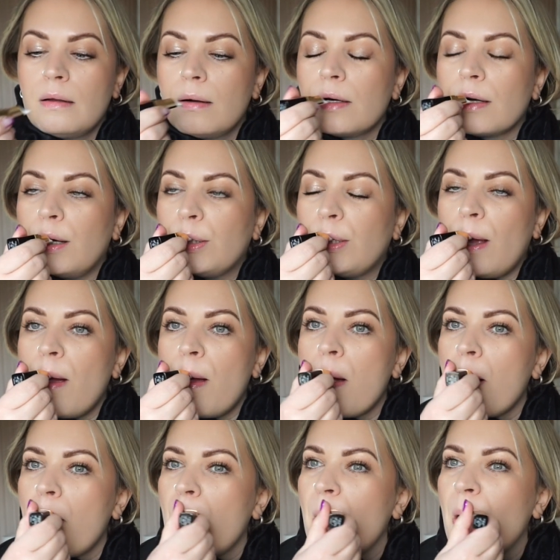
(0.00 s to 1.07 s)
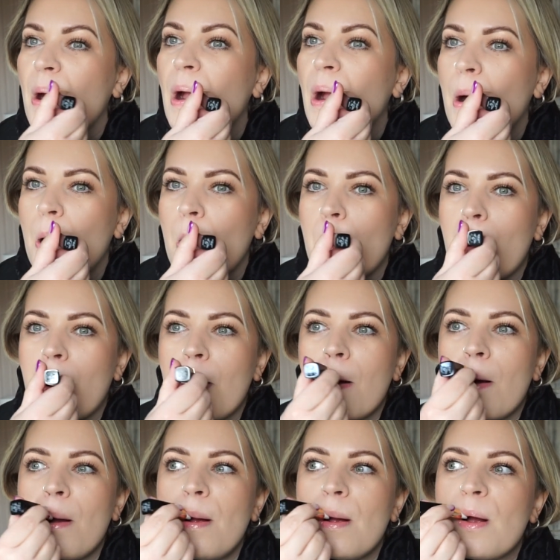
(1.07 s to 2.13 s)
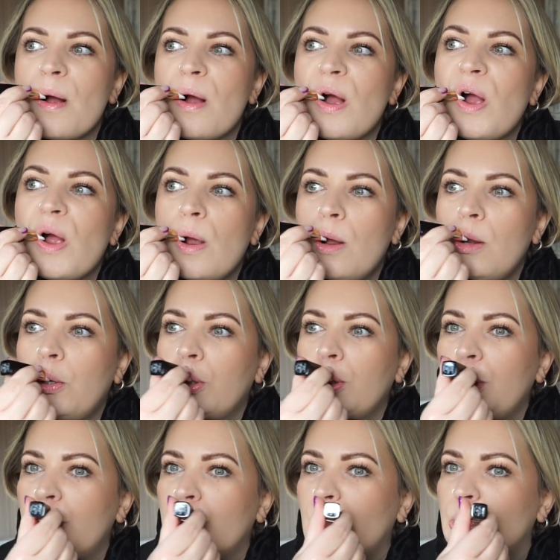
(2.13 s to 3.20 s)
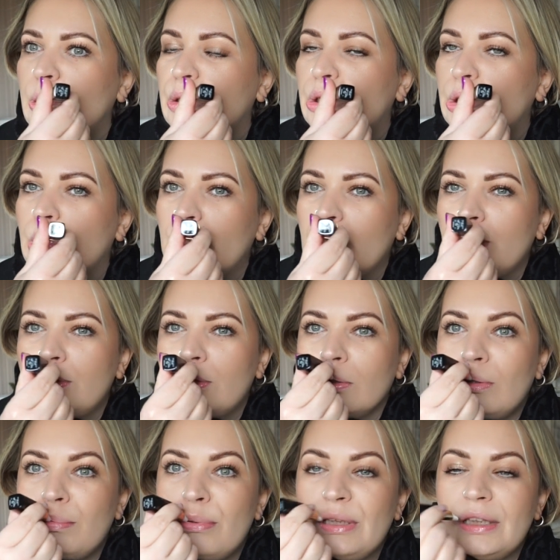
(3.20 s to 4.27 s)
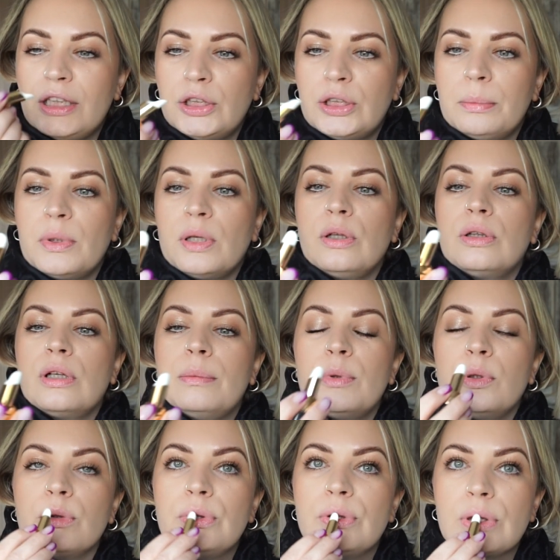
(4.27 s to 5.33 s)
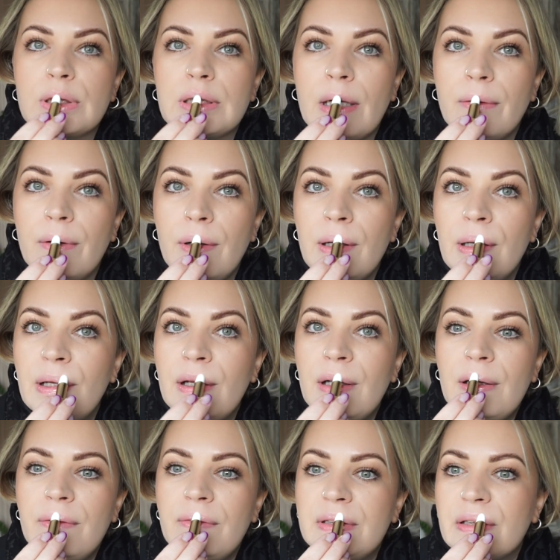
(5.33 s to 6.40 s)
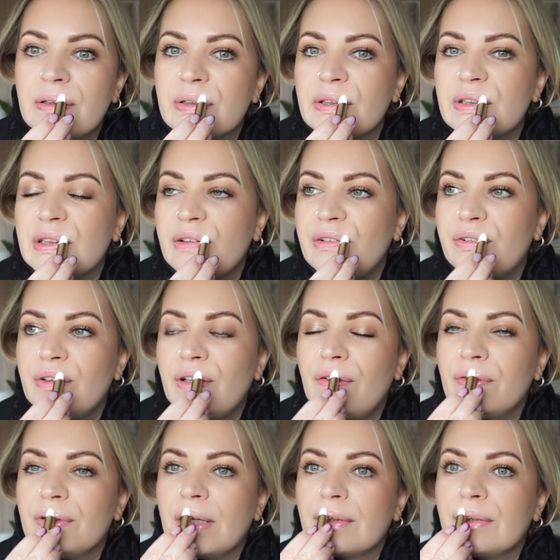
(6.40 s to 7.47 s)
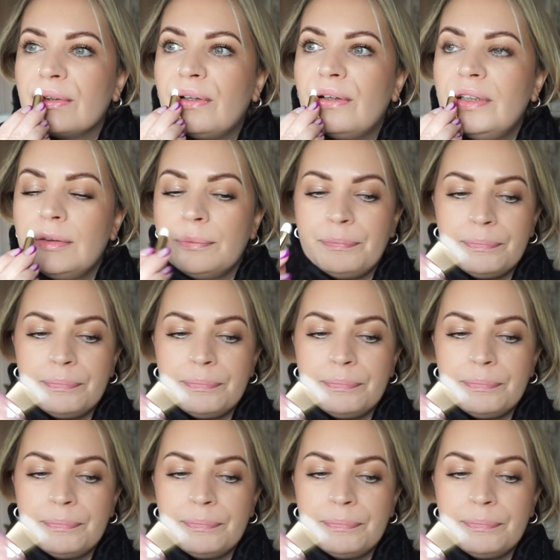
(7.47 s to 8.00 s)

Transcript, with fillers: Czekajcie. O, już ciężko dotrzeć. Tam w środku pewnie też trochę produktu zostało, więc ja już to zostawię w domu tak do